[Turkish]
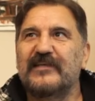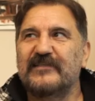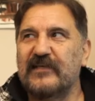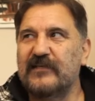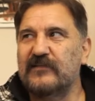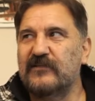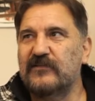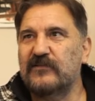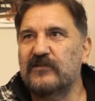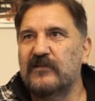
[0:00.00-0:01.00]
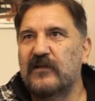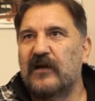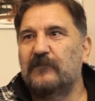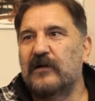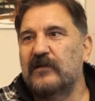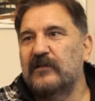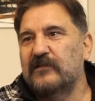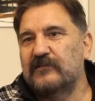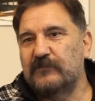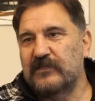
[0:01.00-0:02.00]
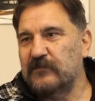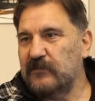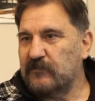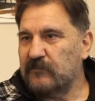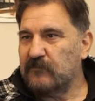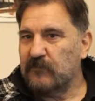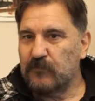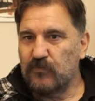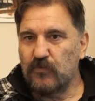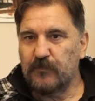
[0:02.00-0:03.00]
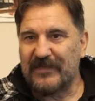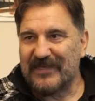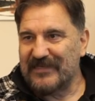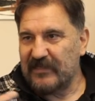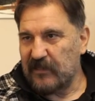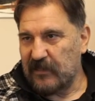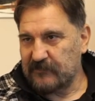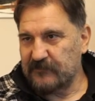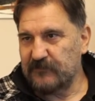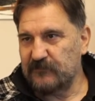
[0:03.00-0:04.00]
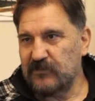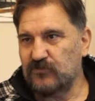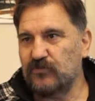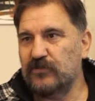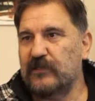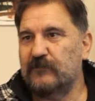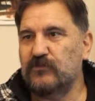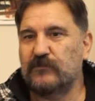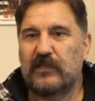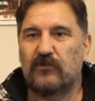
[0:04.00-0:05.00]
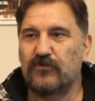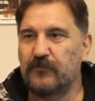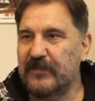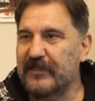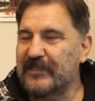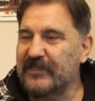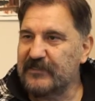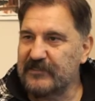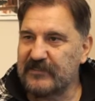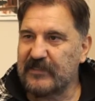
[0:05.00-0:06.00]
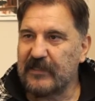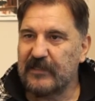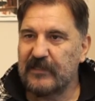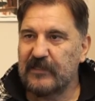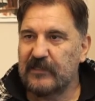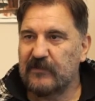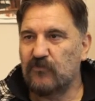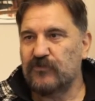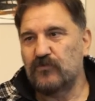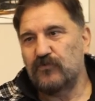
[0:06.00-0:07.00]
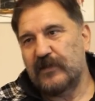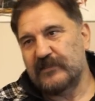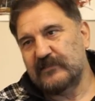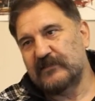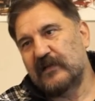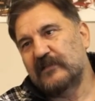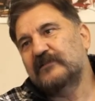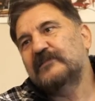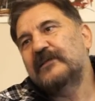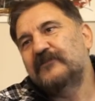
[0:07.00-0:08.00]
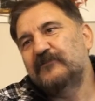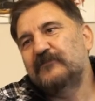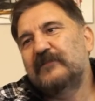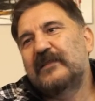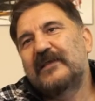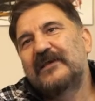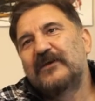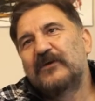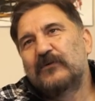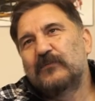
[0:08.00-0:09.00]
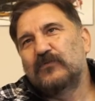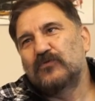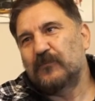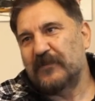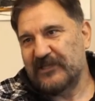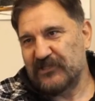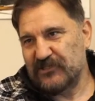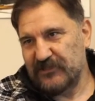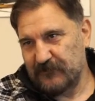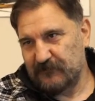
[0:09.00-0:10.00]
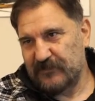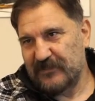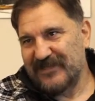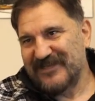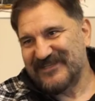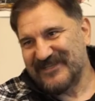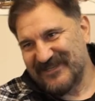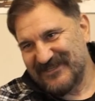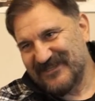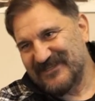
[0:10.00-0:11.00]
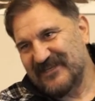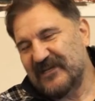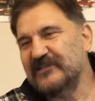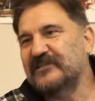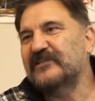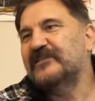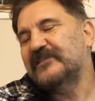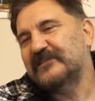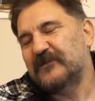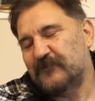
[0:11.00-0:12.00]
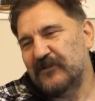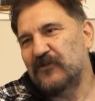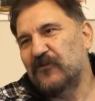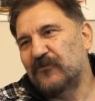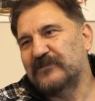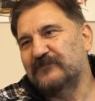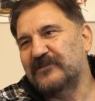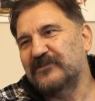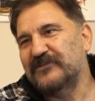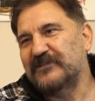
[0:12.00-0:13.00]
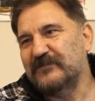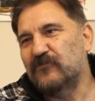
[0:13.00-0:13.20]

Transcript: desen ama tabii ki bu bilgi aktarımı da çok önemli. Çünkü teorik bilgilerinizi de o da üniversitede aldığınız eğitimle de bunu pekiştirip sanatınıza yansıttığınız zaman o zaman işte resim